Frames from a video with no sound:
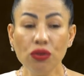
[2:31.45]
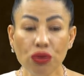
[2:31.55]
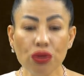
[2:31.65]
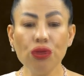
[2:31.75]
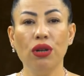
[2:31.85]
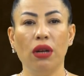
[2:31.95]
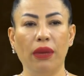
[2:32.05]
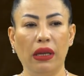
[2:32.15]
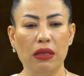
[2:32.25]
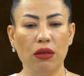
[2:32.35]
Şunu
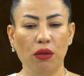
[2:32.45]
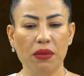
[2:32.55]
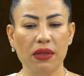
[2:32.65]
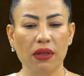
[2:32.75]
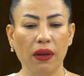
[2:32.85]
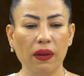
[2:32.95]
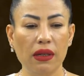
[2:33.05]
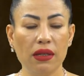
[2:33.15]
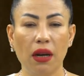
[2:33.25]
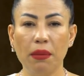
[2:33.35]
söylemek istiyorum size
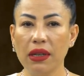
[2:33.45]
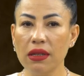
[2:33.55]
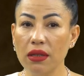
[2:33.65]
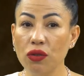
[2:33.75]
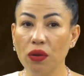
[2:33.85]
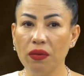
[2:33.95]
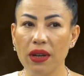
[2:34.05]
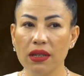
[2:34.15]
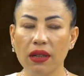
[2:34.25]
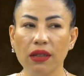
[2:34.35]
ikizler. Bakın size çok
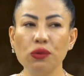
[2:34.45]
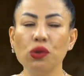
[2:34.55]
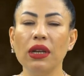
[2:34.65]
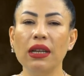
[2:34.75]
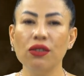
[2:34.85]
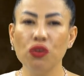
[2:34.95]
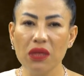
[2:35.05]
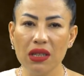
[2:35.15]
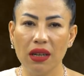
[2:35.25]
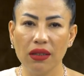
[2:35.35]
fazla anlattım. Çünkü
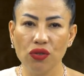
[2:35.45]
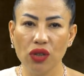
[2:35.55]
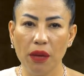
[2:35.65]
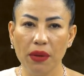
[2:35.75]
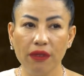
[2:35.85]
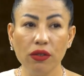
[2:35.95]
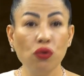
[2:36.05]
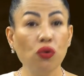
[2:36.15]
iletişimimizin artacağı bir hafta.